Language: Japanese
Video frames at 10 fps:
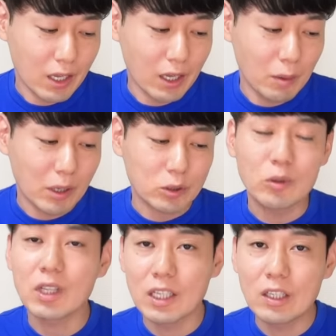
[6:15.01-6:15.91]
えー、まあ
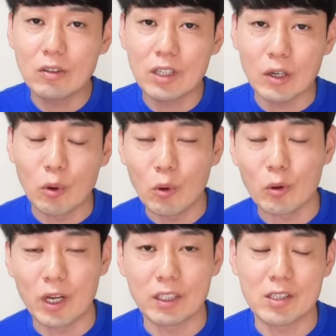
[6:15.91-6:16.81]
そんなに言ったら容
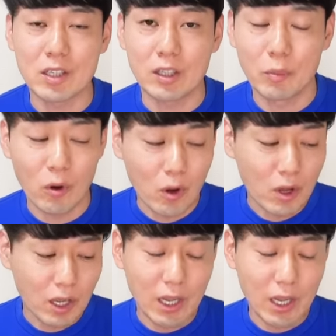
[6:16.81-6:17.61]
量ないんですけれども、